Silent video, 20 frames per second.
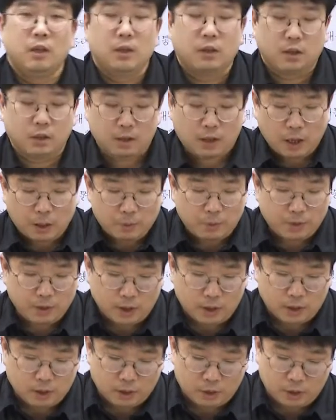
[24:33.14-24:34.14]
어, 다음
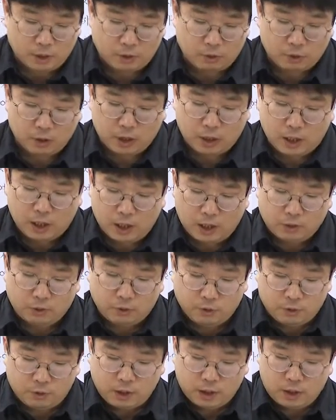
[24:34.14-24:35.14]
시간에는 우리가
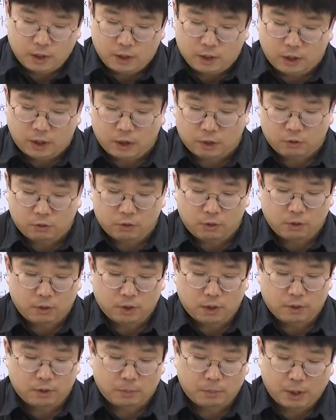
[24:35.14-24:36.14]
성장 관리 계획
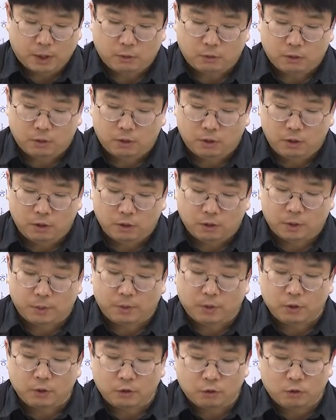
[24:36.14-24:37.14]
구역까지 봤고요. 그다음에
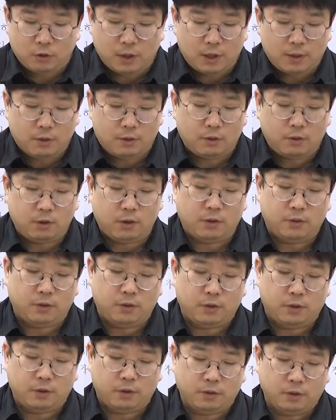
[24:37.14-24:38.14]
특수한 지역이
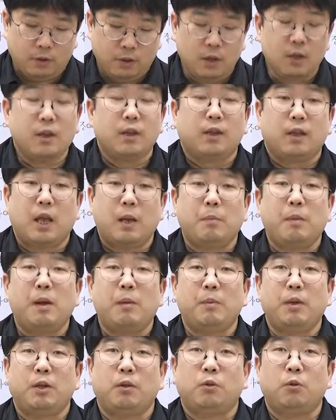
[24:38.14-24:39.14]
있어요. 그래서 개발
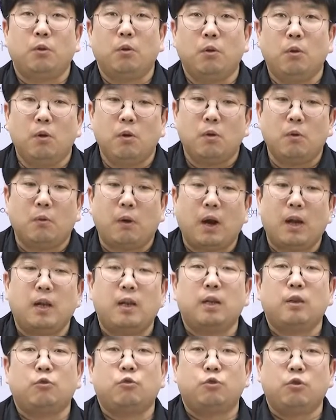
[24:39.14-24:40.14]
밀도
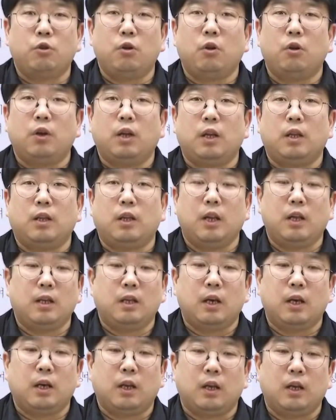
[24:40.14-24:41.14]
관리 구역에 대한
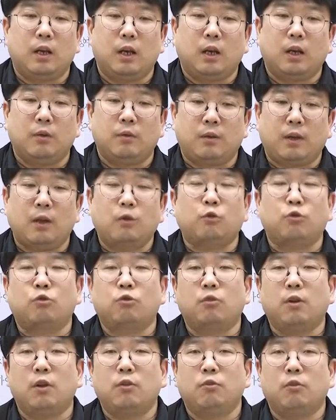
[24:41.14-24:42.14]
이야기 아까 계속
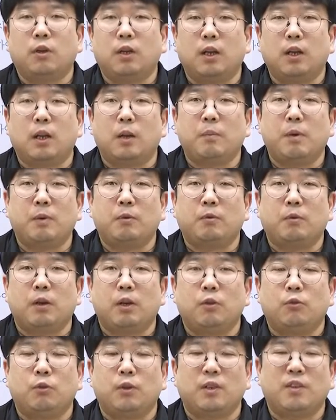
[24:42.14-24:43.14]
중간중간에 개발밀도
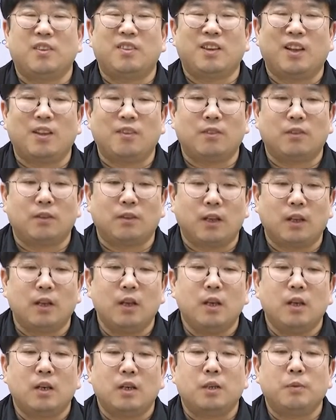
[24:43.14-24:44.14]
관리 구역이 등장했었는데
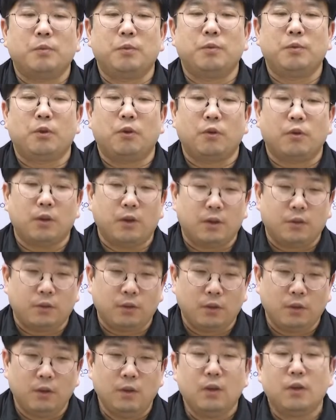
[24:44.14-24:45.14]
그 부분
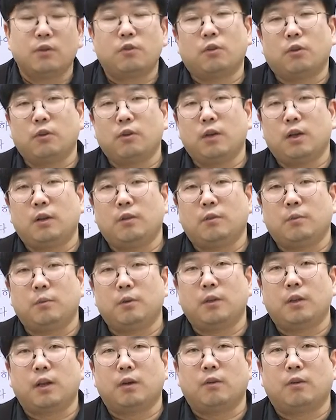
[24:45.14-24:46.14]
연결해서
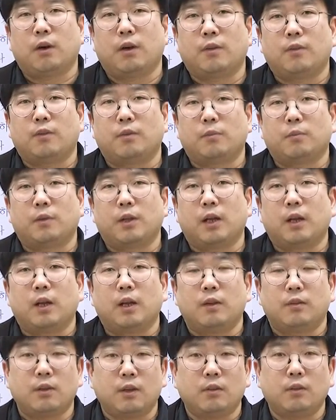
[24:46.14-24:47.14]
정리하시면 될 것 같습니다
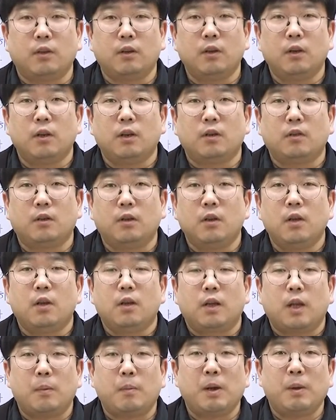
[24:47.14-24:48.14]
아시겠죠? 그래서
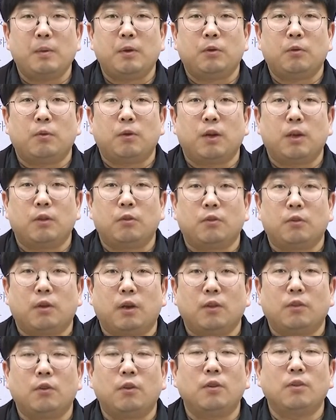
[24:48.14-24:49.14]
개발밀도 관리
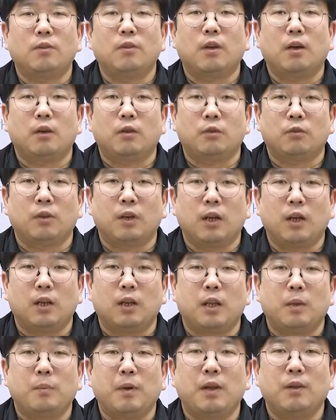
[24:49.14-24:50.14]
구역과 성장 어, 우리가
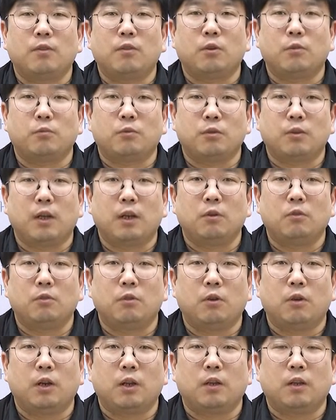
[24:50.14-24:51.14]
기반시설 부담
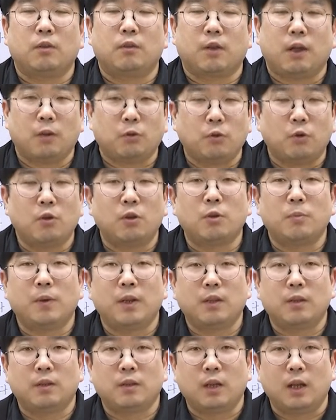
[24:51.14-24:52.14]
구역에 대해서 계속
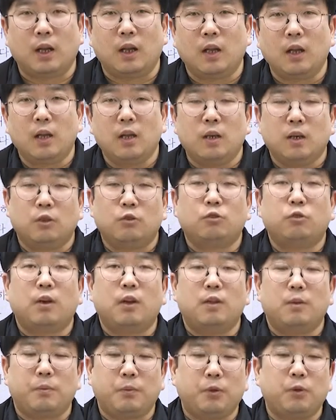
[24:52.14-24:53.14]
언급했는데 그 두
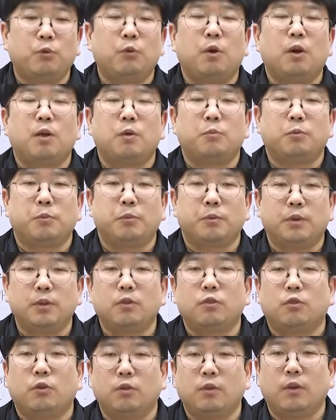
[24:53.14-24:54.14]
가지 비교하는 부분
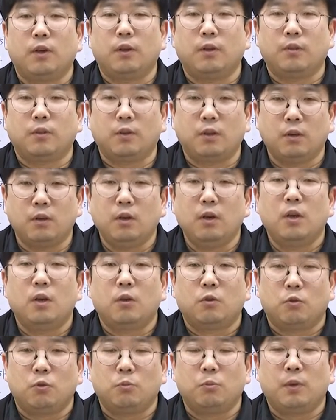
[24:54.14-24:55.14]
정리해서
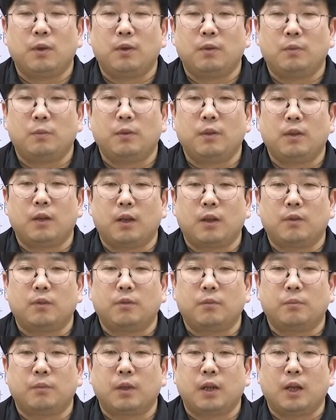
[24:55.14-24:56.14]
공부하시면
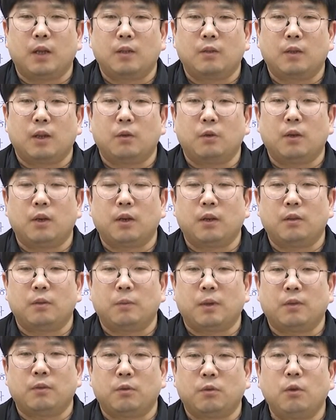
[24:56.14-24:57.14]
되겠습니다 자 여기까지
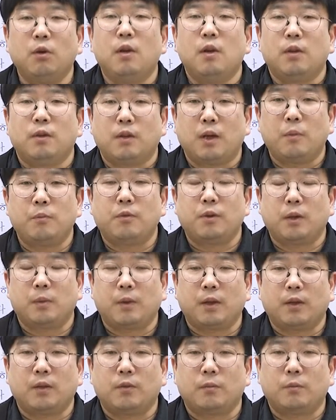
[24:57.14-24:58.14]
마치고 다음 시간에
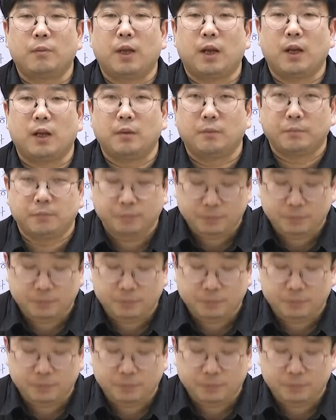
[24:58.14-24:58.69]
뵙겠습니다